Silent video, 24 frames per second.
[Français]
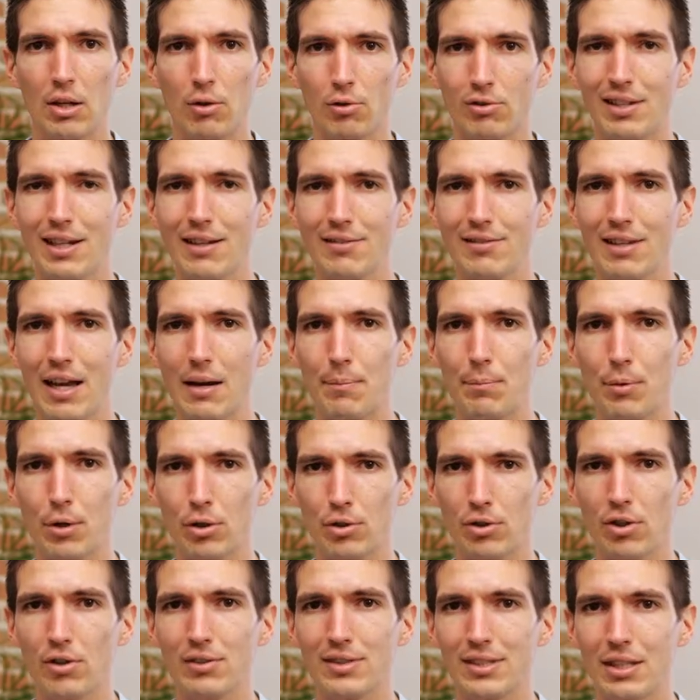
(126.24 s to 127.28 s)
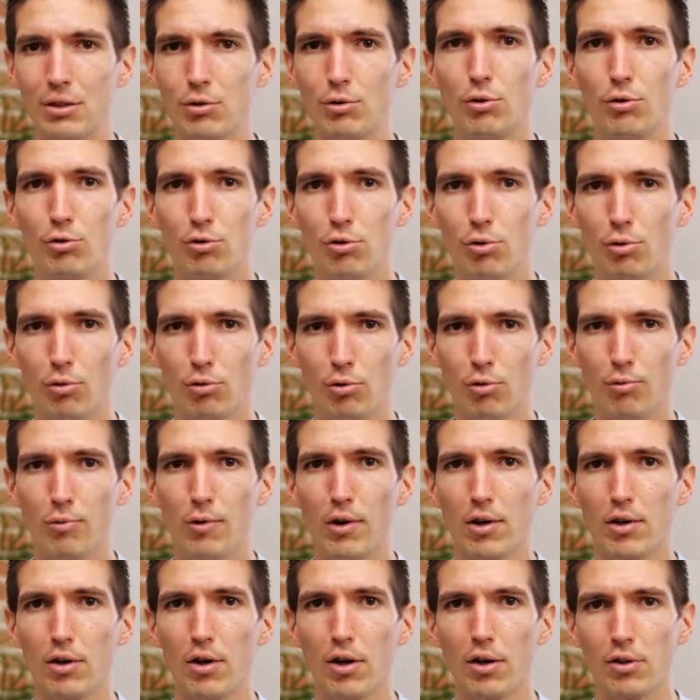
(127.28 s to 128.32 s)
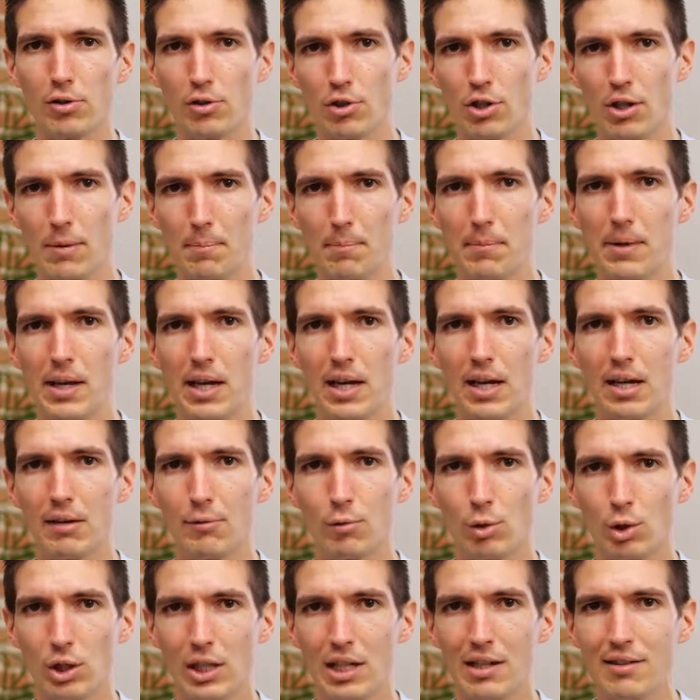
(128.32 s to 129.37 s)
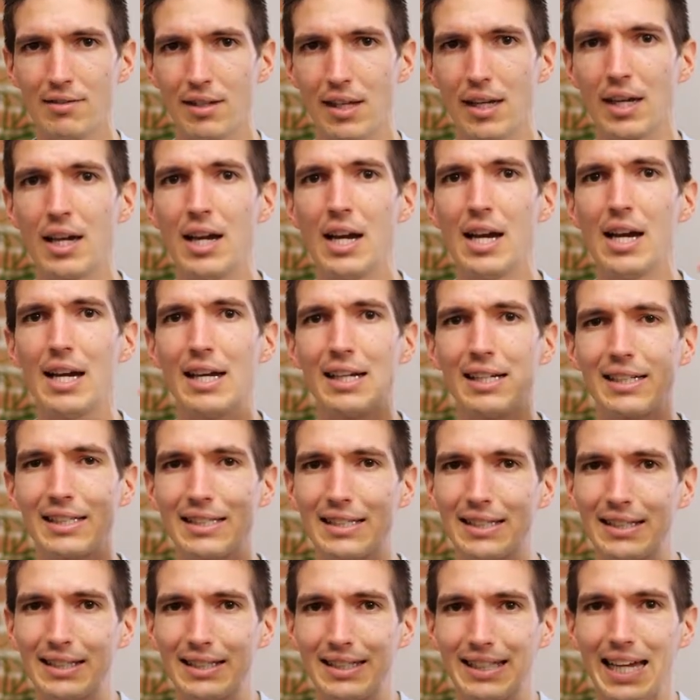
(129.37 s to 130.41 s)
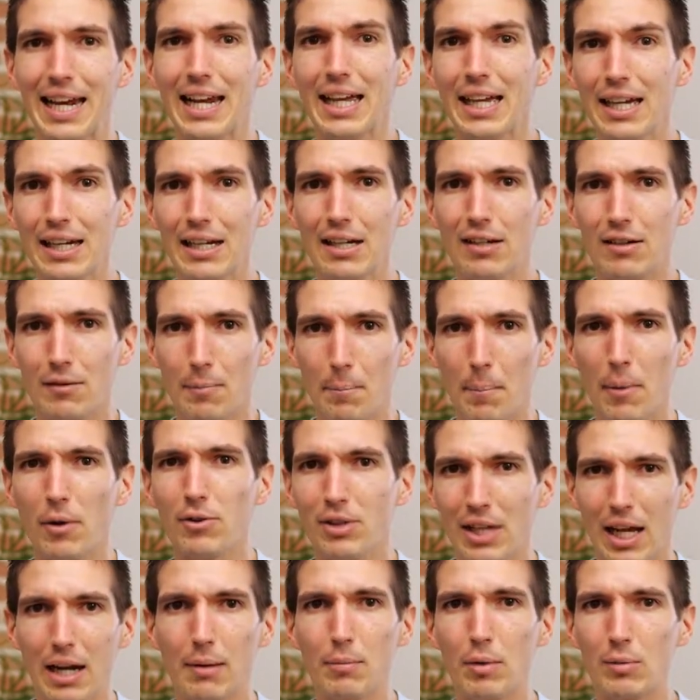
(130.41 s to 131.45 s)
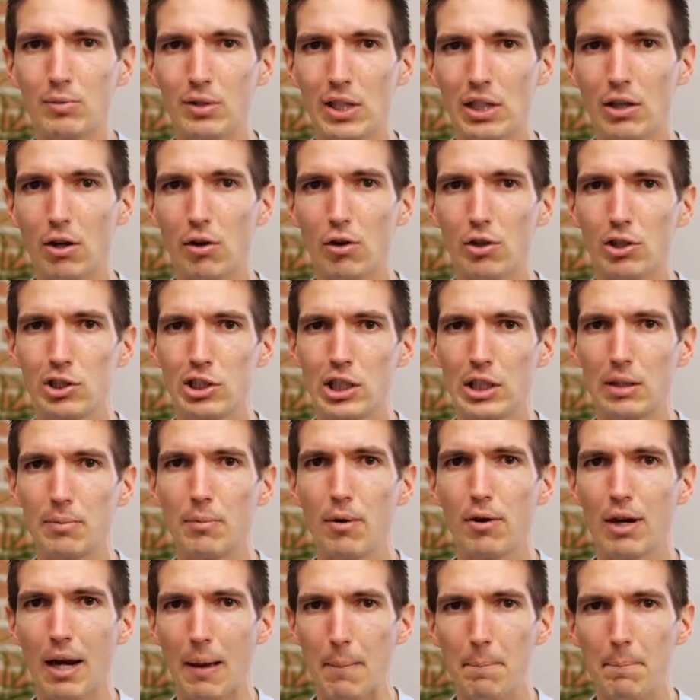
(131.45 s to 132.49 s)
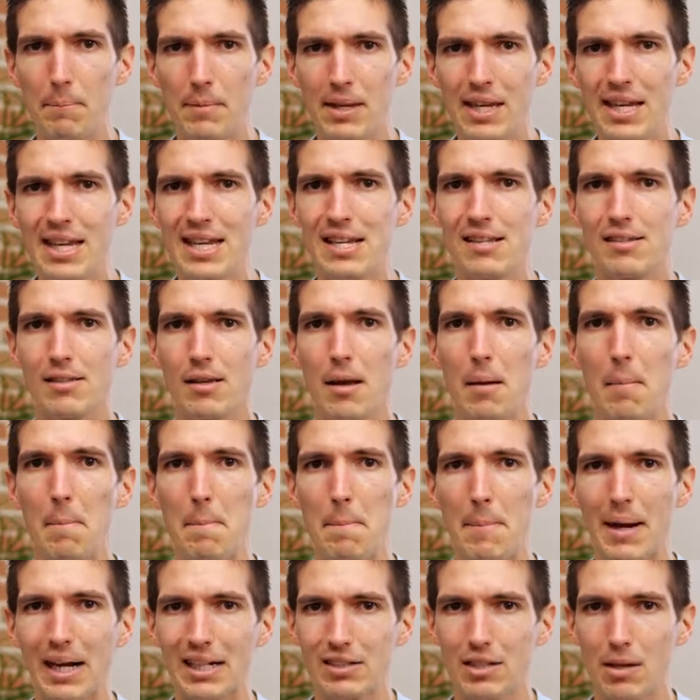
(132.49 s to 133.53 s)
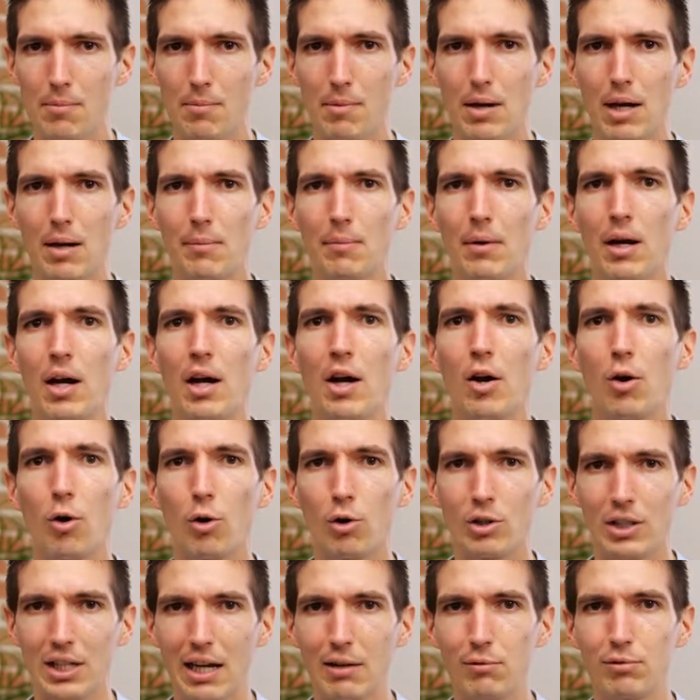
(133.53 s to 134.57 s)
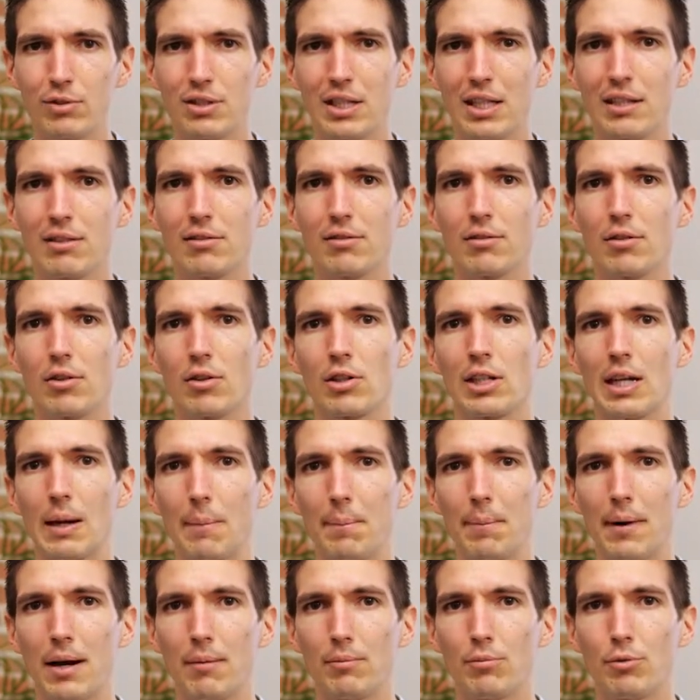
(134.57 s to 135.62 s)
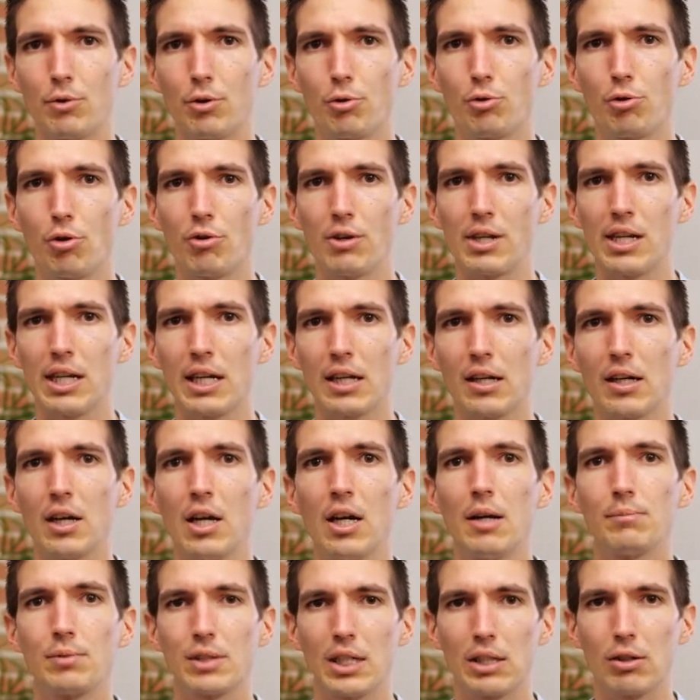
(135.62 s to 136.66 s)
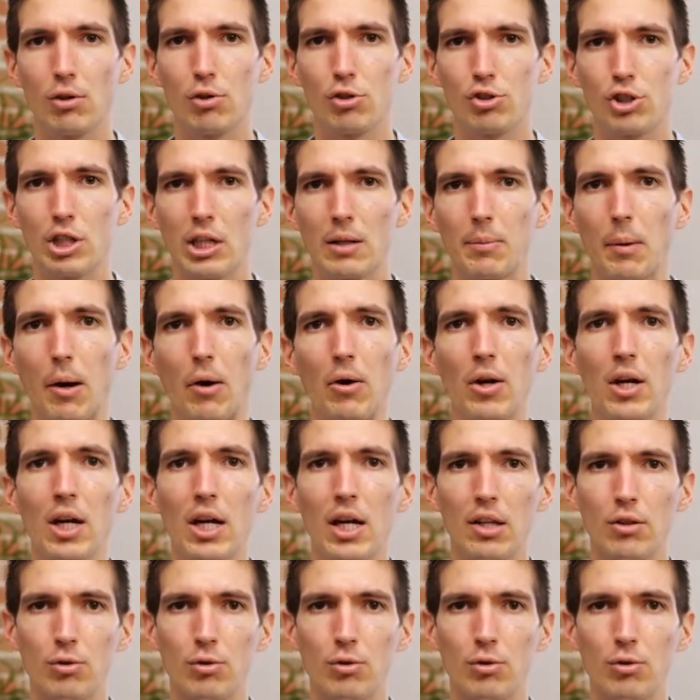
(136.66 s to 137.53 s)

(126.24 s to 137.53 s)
Donc ça, c'est important. C'est une notion souvent que j'aime bien évoquer. C'est quelle est mentalement et psychologiquement la mise maximum auquel vous êtes capable de tenir psychologiquement.